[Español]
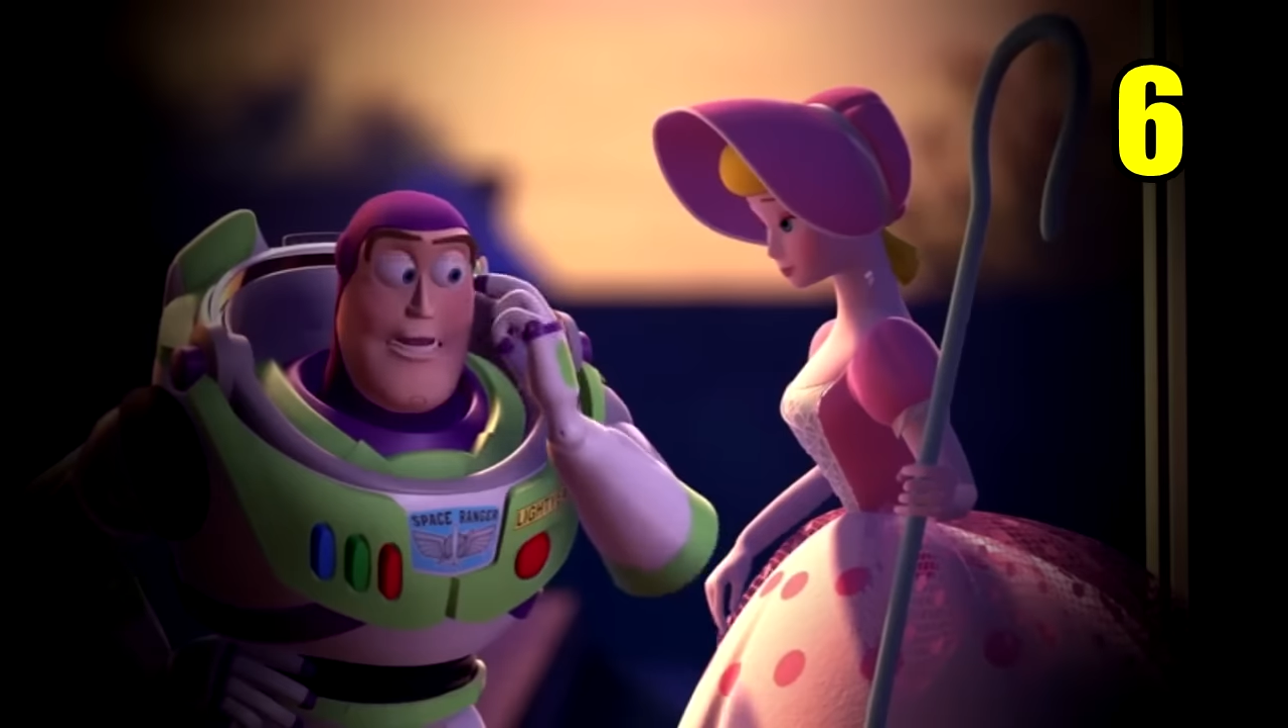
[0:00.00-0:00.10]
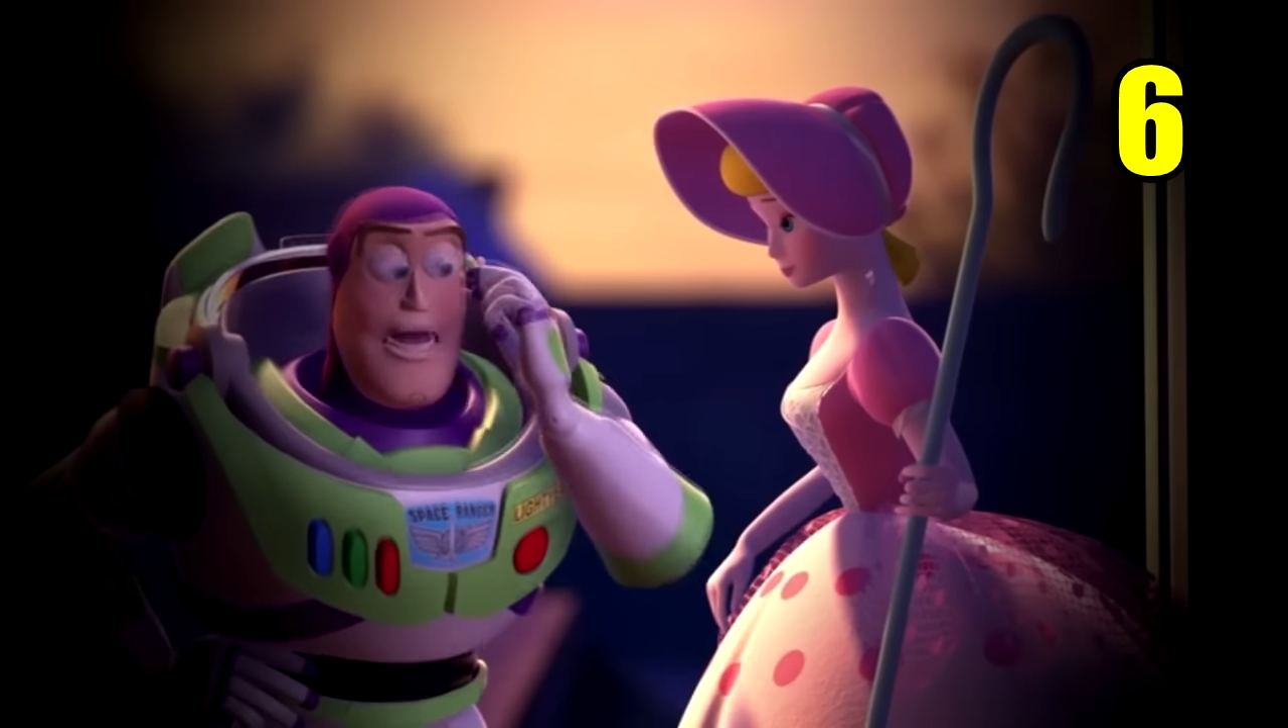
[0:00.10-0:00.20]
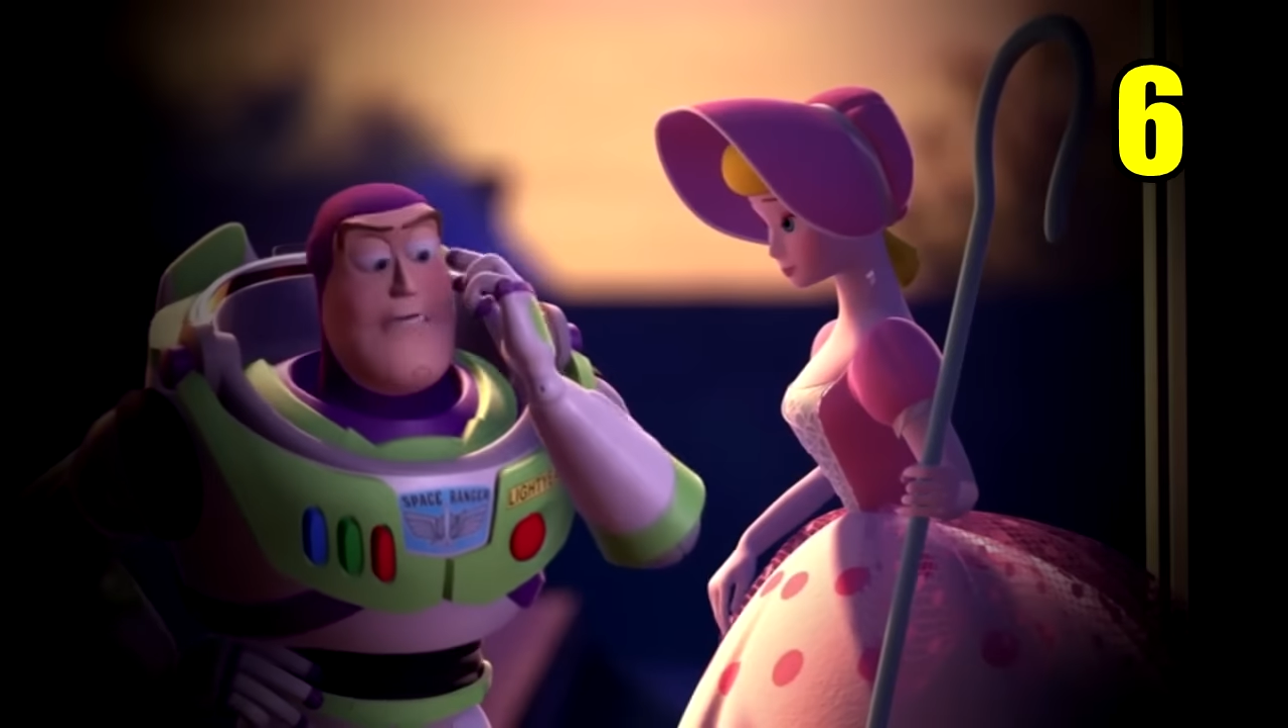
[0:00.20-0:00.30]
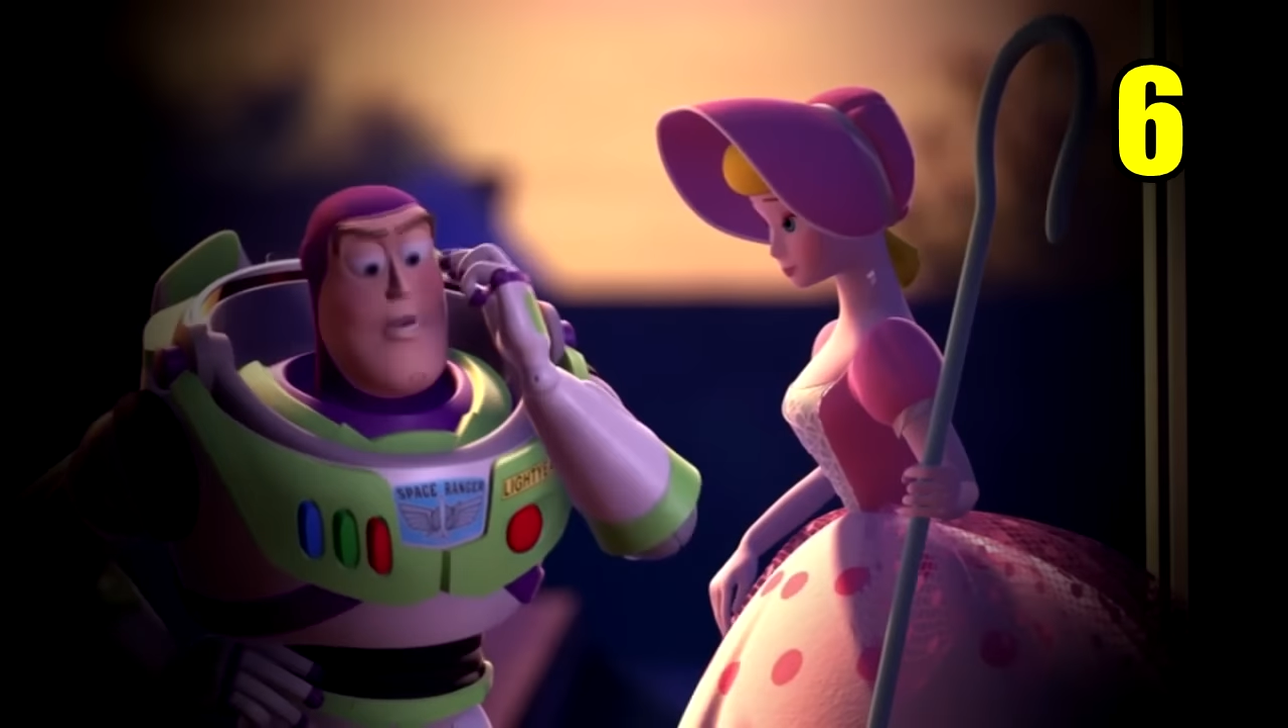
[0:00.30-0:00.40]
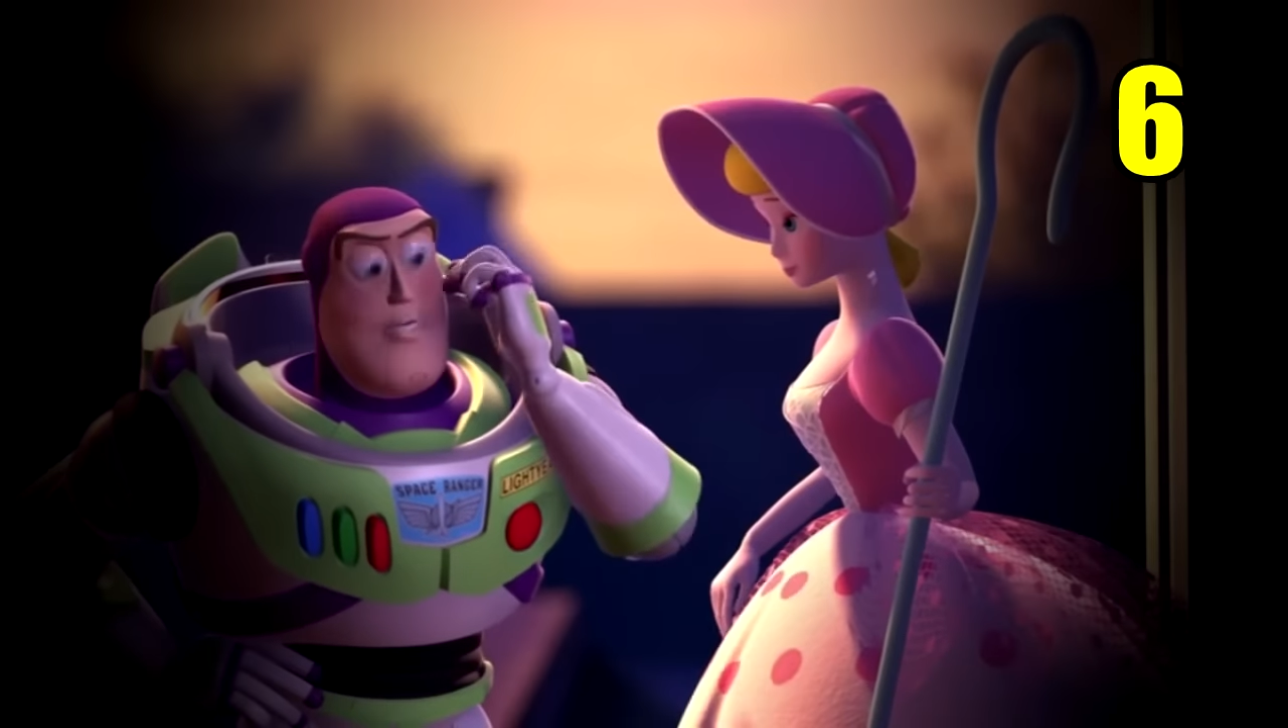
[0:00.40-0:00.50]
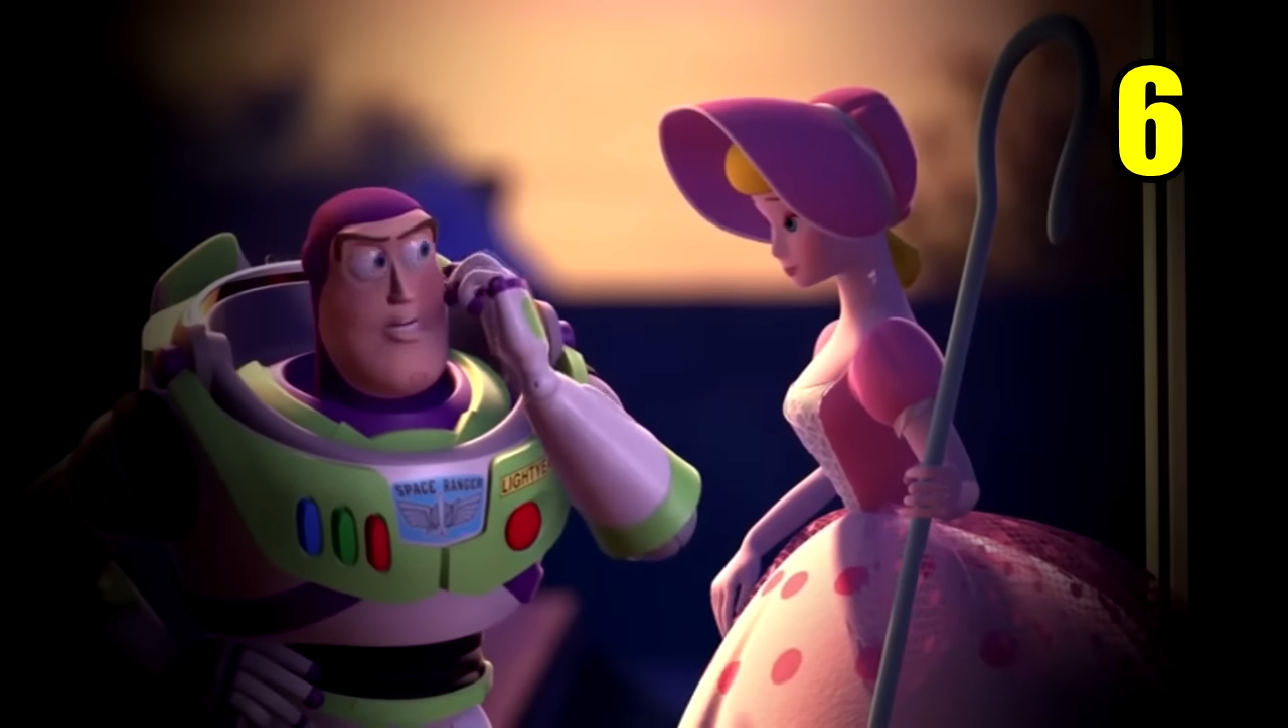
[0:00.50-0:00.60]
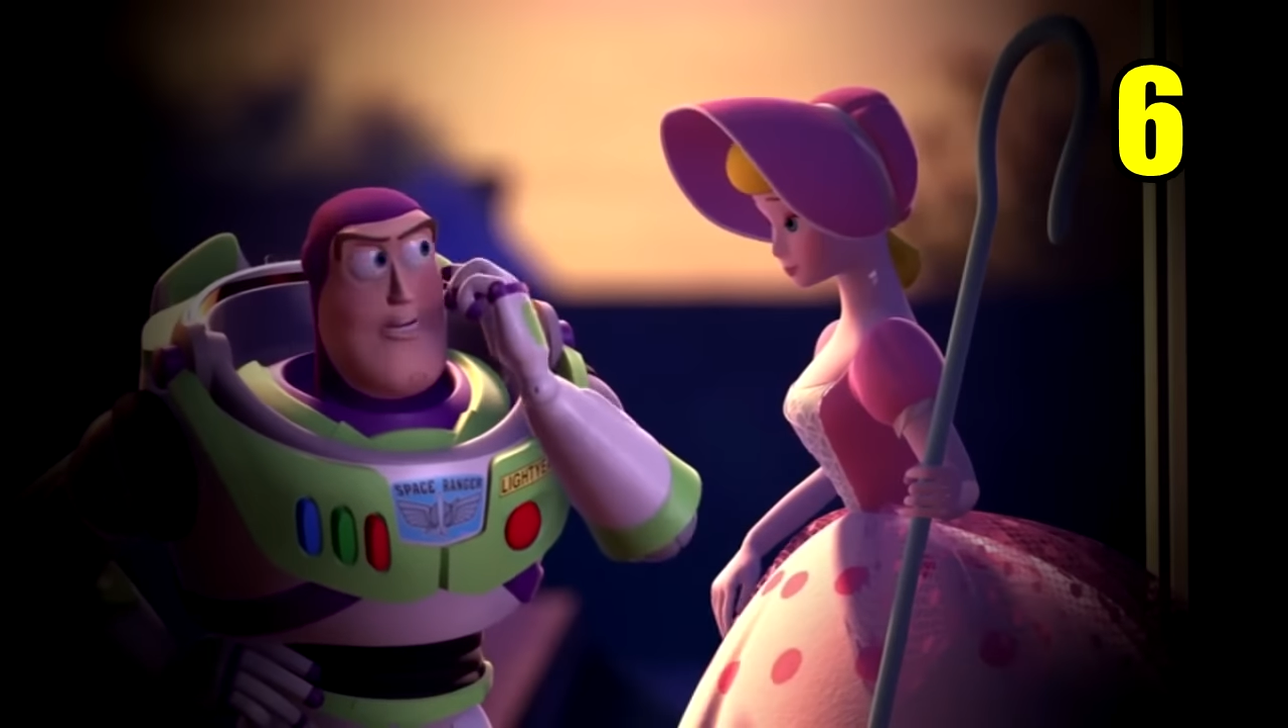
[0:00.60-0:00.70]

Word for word: pero no creo